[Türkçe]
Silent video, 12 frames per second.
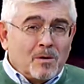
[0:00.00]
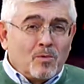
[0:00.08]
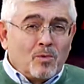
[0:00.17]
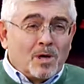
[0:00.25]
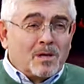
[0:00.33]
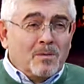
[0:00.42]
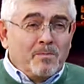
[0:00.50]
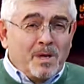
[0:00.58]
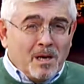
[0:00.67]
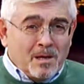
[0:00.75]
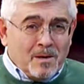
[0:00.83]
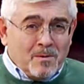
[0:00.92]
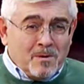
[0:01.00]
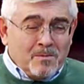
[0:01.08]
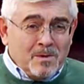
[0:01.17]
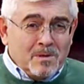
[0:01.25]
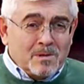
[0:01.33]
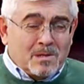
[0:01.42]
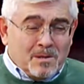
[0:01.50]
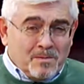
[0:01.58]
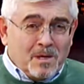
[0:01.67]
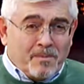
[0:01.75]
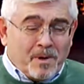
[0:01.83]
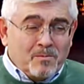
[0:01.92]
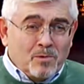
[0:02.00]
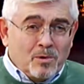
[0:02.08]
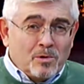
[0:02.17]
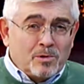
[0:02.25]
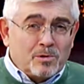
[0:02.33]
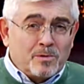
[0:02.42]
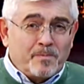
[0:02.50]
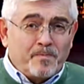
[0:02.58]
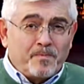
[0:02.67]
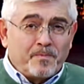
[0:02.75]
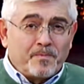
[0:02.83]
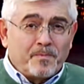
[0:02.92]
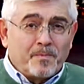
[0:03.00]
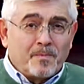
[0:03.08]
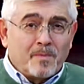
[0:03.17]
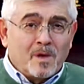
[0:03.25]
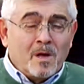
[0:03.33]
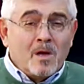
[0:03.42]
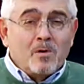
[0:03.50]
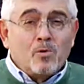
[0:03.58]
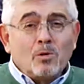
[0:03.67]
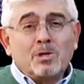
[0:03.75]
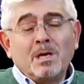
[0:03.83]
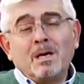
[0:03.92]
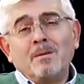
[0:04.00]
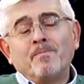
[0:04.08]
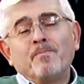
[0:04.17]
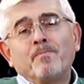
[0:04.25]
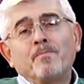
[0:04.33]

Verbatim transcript: Üretim planlaması mı yapamıyoruz? Yoksa